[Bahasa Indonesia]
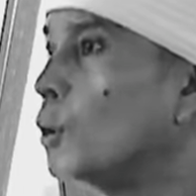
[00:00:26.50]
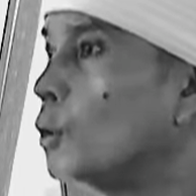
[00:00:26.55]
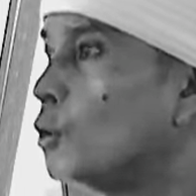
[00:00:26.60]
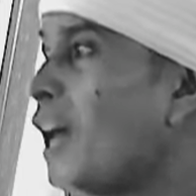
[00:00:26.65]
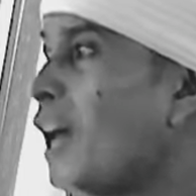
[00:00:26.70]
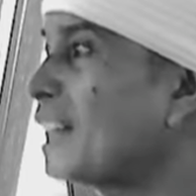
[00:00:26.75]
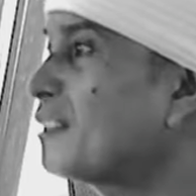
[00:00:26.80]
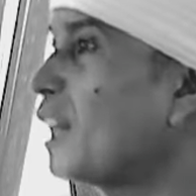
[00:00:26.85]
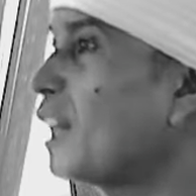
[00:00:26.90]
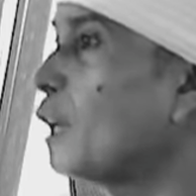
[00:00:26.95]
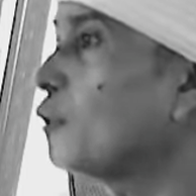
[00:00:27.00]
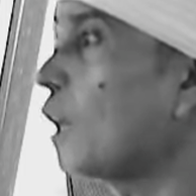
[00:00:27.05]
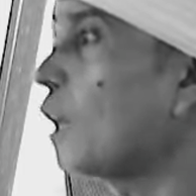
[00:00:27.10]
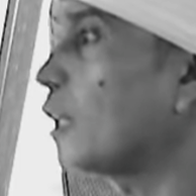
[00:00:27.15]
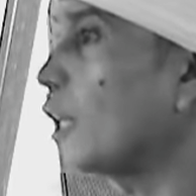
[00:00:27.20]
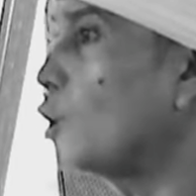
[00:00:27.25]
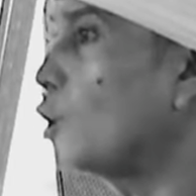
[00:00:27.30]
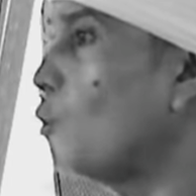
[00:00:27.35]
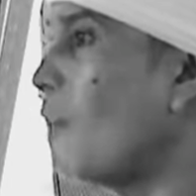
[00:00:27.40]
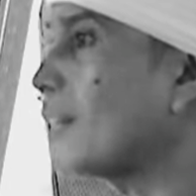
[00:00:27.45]
datang
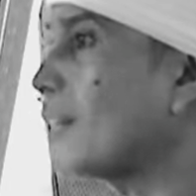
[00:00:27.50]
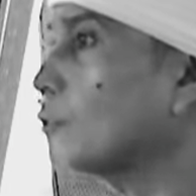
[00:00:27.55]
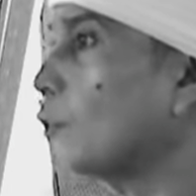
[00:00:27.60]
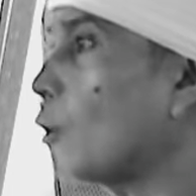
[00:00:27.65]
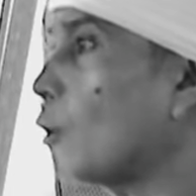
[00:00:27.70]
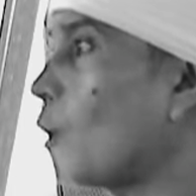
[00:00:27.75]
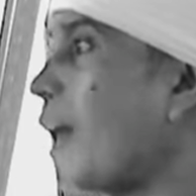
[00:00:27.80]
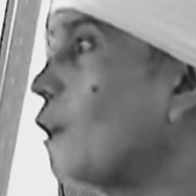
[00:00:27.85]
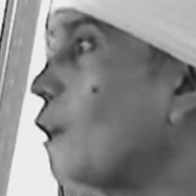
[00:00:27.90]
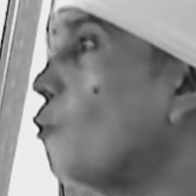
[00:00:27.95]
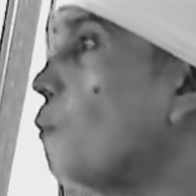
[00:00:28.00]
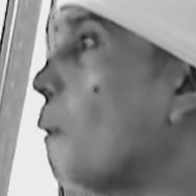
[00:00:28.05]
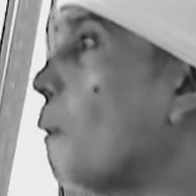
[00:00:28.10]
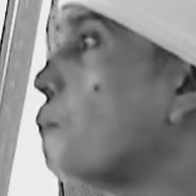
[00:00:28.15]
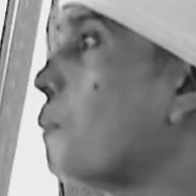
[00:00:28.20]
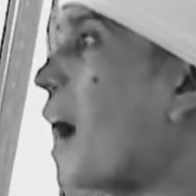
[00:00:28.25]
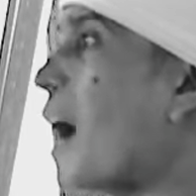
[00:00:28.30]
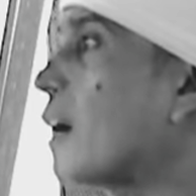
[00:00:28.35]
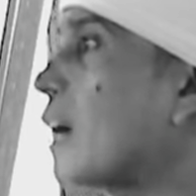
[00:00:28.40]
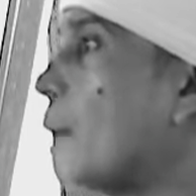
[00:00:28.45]
dari luar terlalu
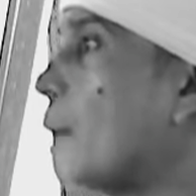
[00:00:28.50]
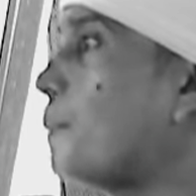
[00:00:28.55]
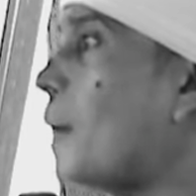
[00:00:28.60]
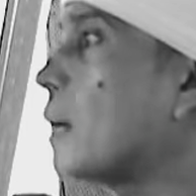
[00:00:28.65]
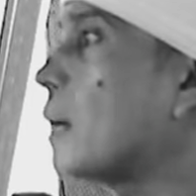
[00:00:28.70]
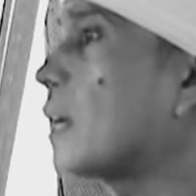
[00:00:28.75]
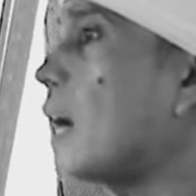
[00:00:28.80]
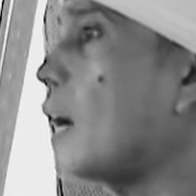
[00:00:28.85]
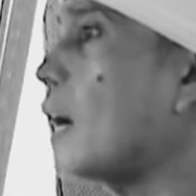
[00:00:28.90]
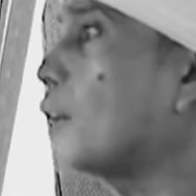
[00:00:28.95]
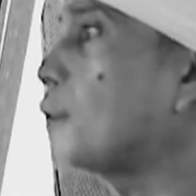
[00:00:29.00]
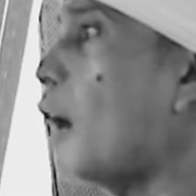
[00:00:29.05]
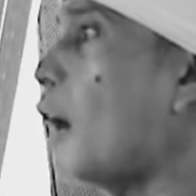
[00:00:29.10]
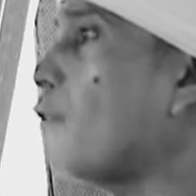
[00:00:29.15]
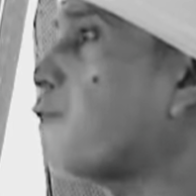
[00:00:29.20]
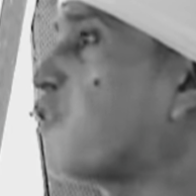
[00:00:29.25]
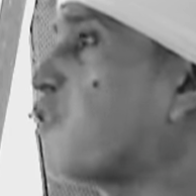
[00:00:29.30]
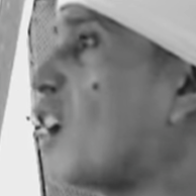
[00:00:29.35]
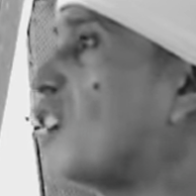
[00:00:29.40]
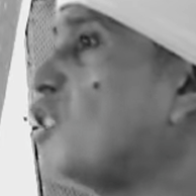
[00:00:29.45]
membangga-banggakan
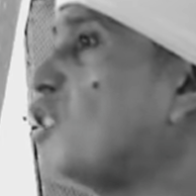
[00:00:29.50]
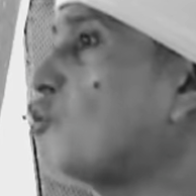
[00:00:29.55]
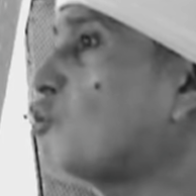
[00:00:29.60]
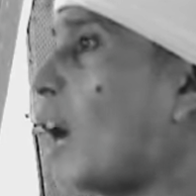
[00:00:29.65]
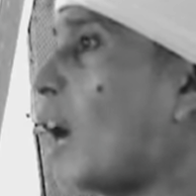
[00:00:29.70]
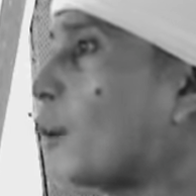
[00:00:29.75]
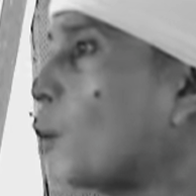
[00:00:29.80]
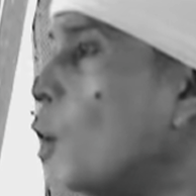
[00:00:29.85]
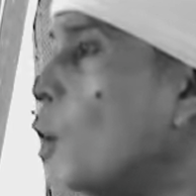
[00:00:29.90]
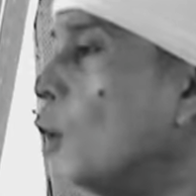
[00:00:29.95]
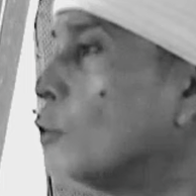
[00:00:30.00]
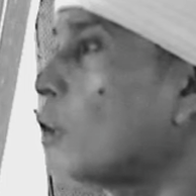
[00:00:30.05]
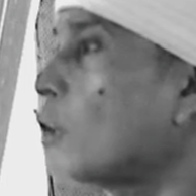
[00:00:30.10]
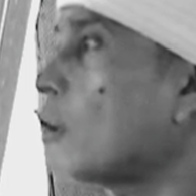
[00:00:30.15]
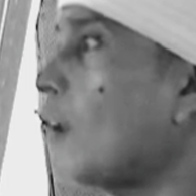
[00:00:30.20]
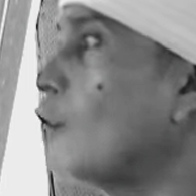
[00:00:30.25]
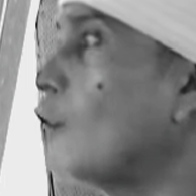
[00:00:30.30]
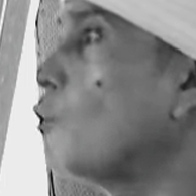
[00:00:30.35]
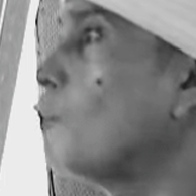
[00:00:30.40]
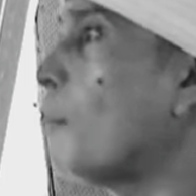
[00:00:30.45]
Afghanistan,
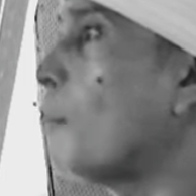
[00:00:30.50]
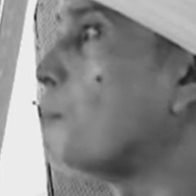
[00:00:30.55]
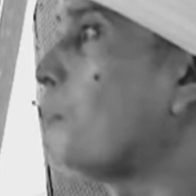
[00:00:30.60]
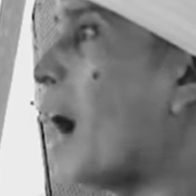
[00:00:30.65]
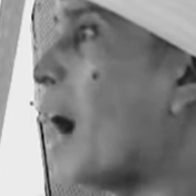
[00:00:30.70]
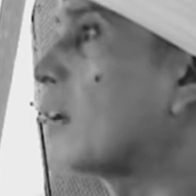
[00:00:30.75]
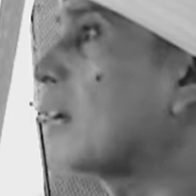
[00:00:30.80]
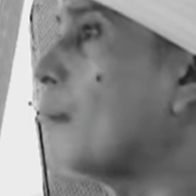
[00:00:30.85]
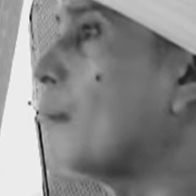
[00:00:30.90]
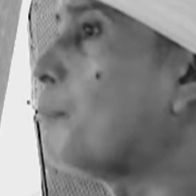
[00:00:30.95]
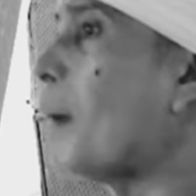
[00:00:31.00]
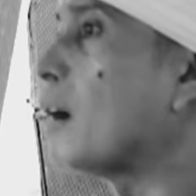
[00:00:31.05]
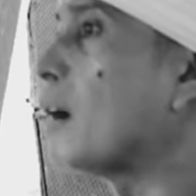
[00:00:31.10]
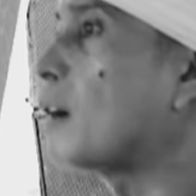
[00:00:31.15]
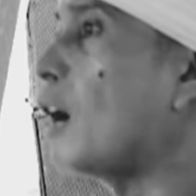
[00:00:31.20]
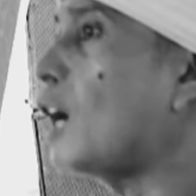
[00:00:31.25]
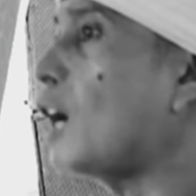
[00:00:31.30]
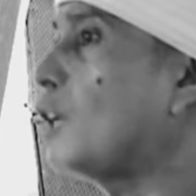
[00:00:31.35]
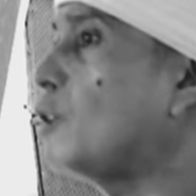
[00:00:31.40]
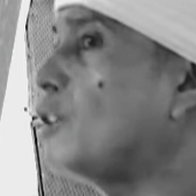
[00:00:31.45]
terlalu
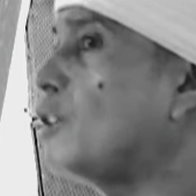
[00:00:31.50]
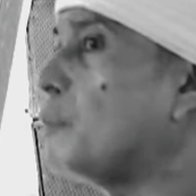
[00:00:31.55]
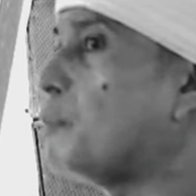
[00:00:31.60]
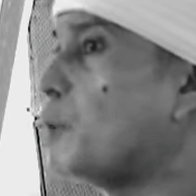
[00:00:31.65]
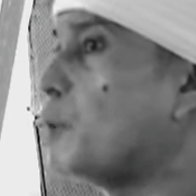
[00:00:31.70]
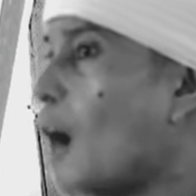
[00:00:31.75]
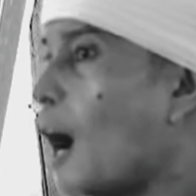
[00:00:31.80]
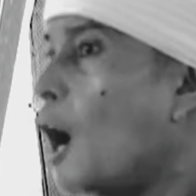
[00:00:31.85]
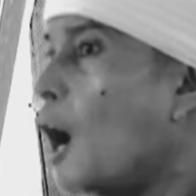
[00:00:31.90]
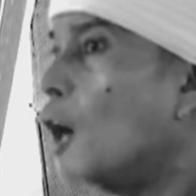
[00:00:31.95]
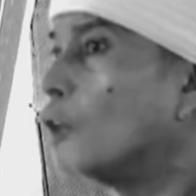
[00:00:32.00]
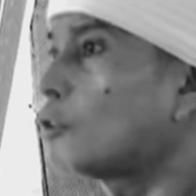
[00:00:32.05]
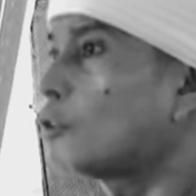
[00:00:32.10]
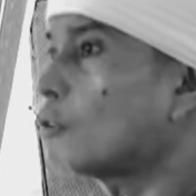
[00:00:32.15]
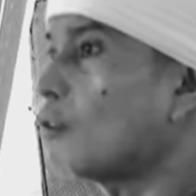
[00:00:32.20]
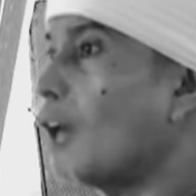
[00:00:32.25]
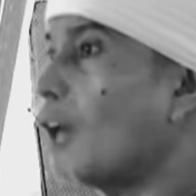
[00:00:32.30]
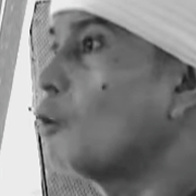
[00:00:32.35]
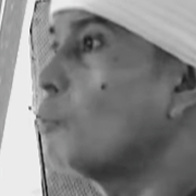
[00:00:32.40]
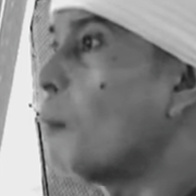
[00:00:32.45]
membangga-banggakan Libya,
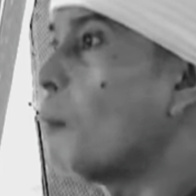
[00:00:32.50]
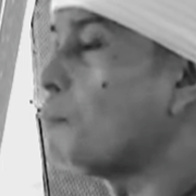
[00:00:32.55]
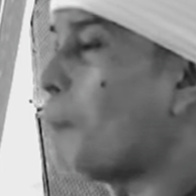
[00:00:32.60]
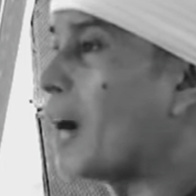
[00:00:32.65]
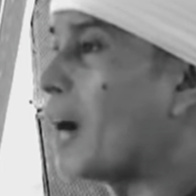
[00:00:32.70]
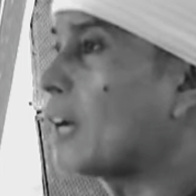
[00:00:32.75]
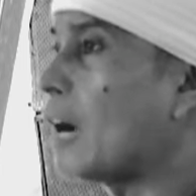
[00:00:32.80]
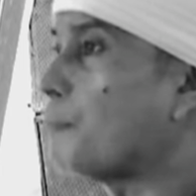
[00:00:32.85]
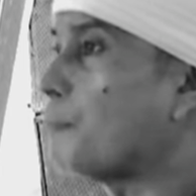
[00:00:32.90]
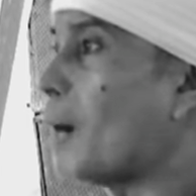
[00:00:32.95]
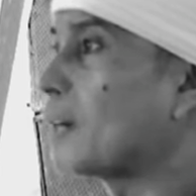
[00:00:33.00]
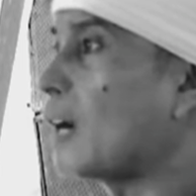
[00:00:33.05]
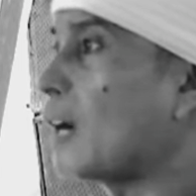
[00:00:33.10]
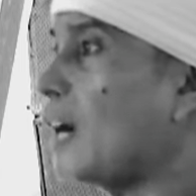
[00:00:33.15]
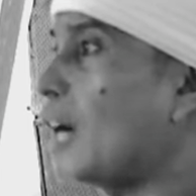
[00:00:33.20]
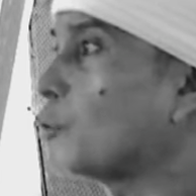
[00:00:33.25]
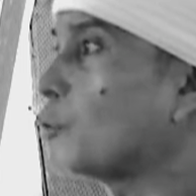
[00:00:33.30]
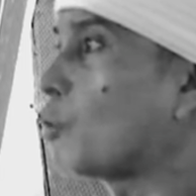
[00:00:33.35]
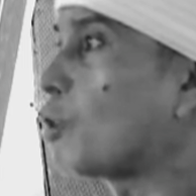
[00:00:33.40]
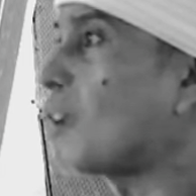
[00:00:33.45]
terlalu
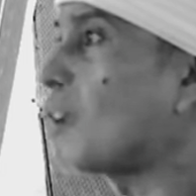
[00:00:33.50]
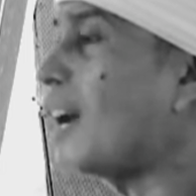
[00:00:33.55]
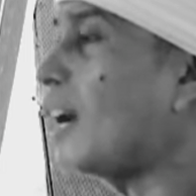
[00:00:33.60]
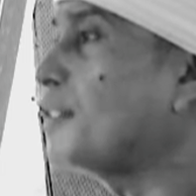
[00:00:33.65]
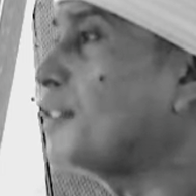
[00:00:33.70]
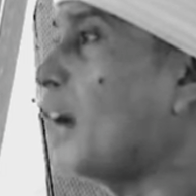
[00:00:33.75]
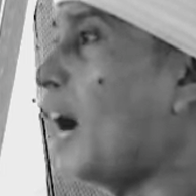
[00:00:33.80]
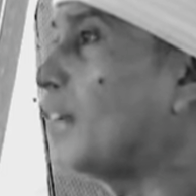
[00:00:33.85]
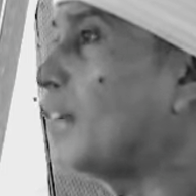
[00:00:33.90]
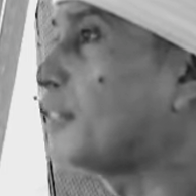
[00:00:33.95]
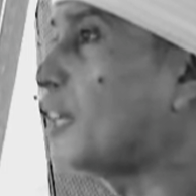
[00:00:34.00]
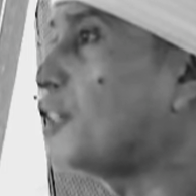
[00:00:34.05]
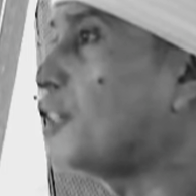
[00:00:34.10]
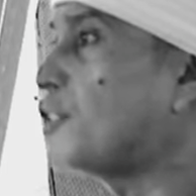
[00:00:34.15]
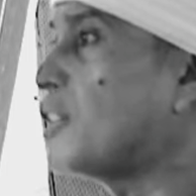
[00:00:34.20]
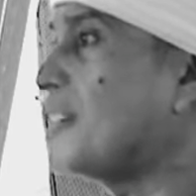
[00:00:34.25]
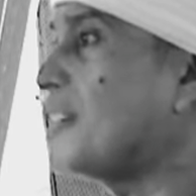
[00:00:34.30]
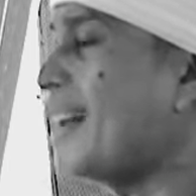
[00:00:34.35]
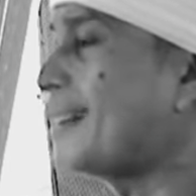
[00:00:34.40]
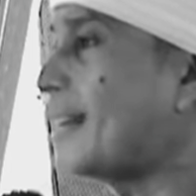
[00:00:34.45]
membangga-banggakan gerakan yang ada di
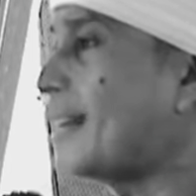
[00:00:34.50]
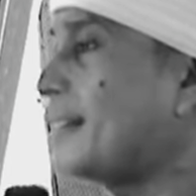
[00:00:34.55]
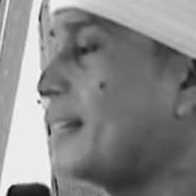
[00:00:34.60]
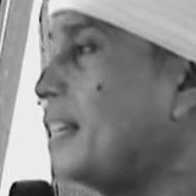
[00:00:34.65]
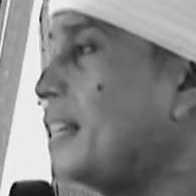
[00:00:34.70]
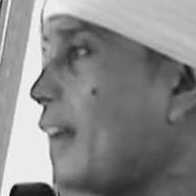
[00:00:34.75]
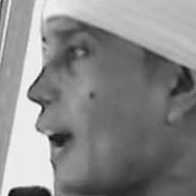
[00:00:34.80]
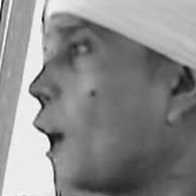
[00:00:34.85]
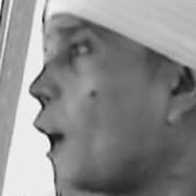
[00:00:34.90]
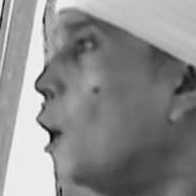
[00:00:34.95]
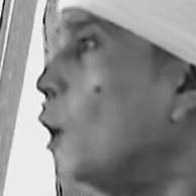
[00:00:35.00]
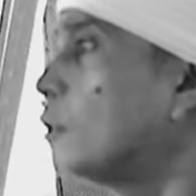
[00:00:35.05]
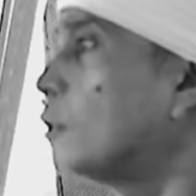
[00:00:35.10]
Syria dan Irak,